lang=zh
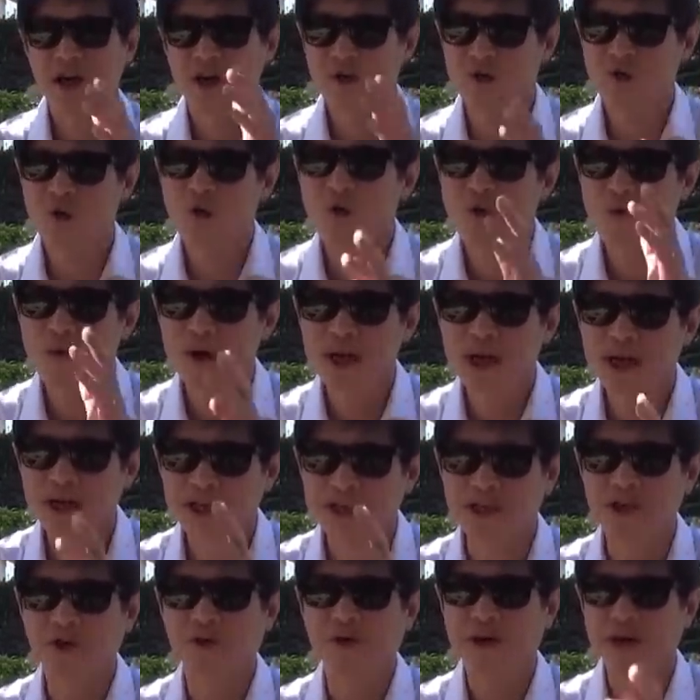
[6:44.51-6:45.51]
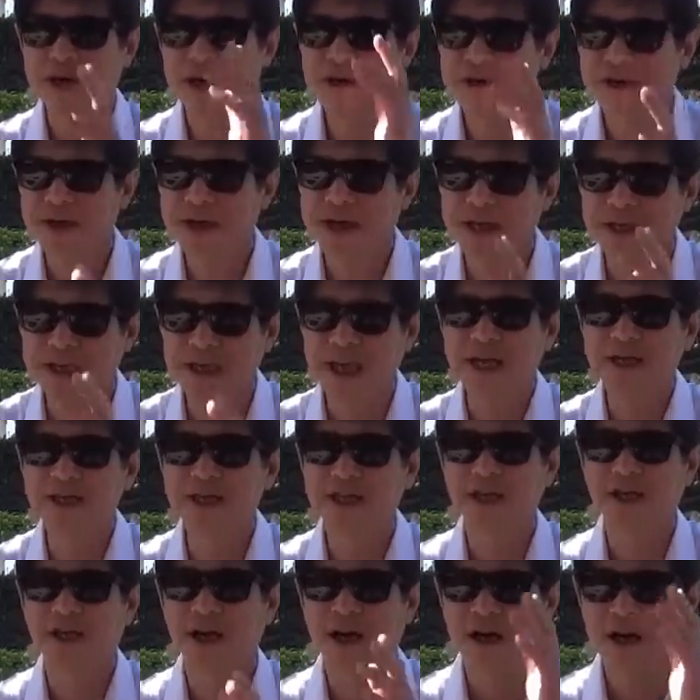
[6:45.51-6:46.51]
如果一个九零后一个年
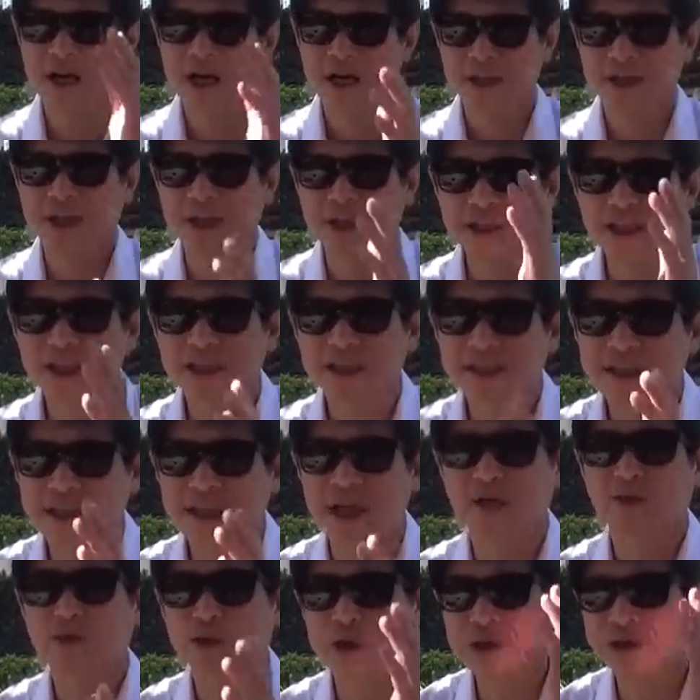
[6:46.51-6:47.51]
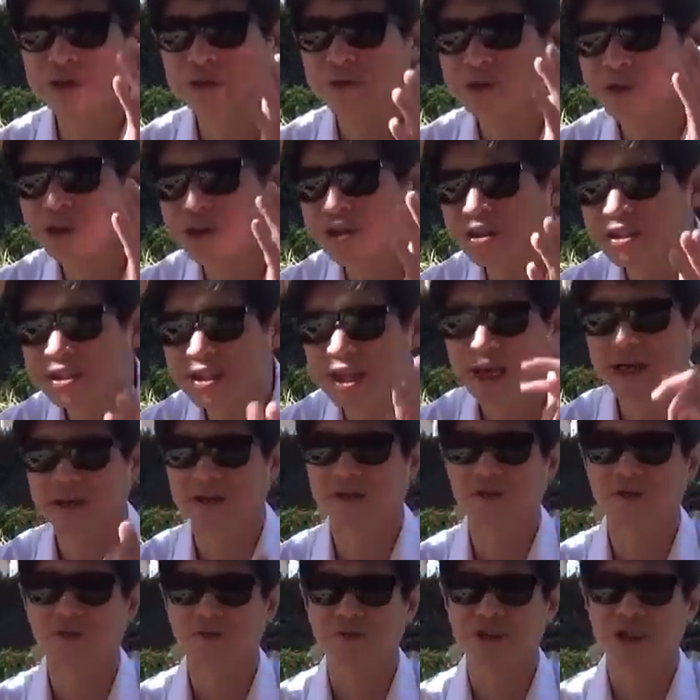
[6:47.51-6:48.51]
轻人，你的思想追求就是这样
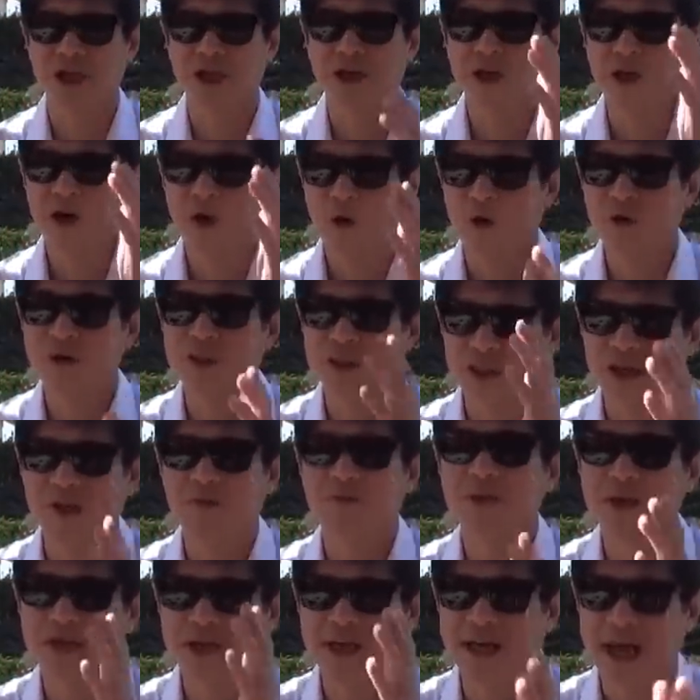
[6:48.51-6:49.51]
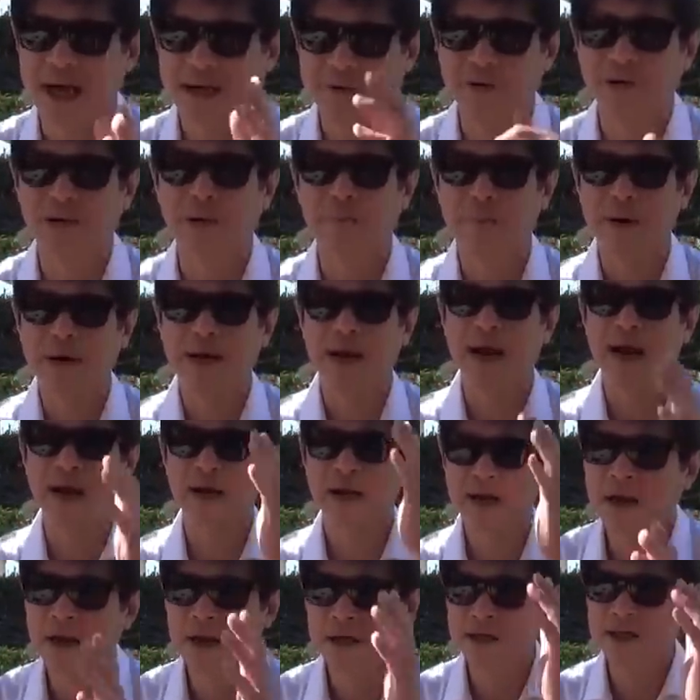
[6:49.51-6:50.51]
的东西，我只能为你感觉到悲哀。
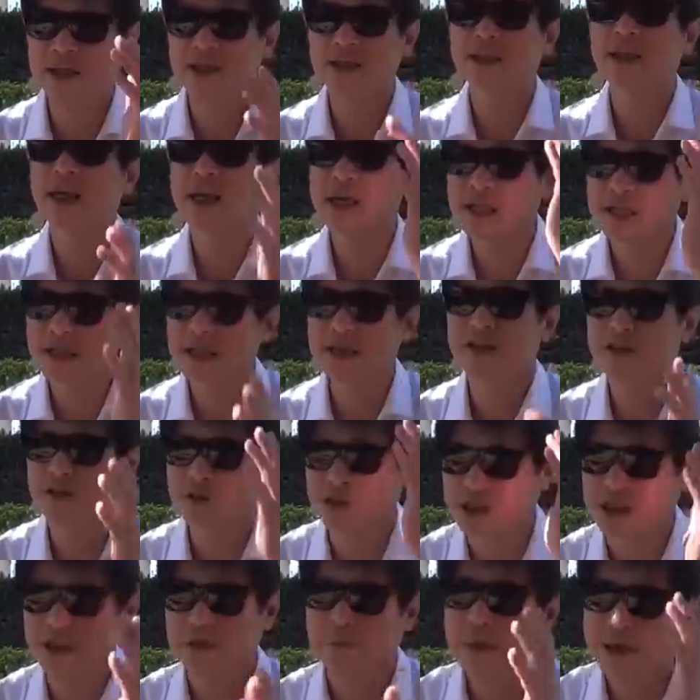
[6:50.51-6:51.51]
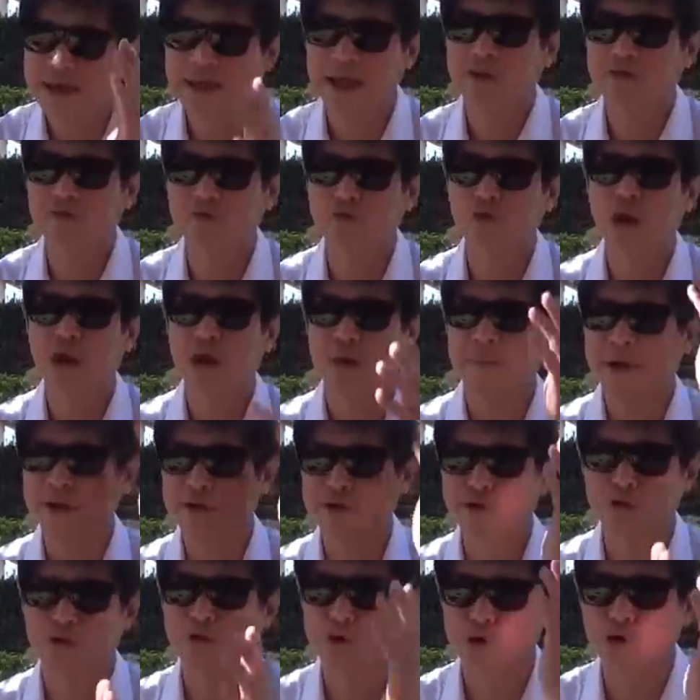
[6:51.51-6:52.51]
你这一生就只配在猪圈里面
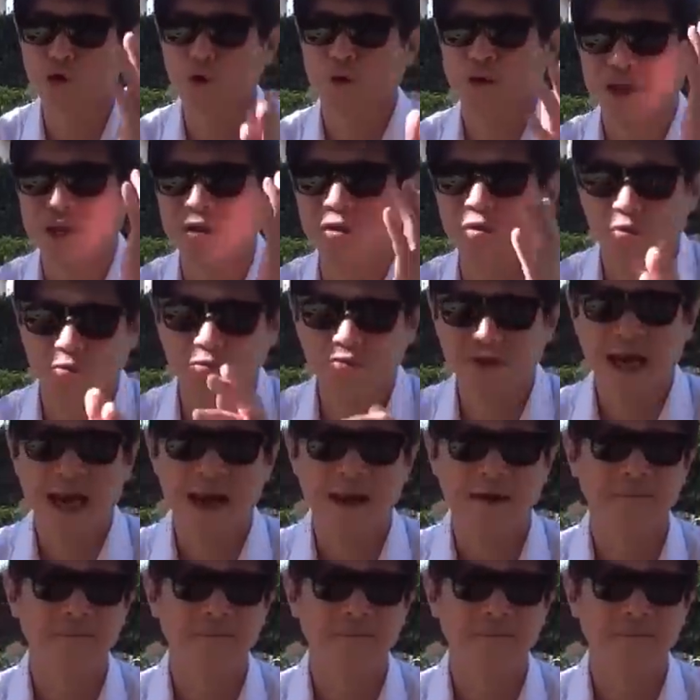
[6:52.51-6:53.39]
继续做你的奴才。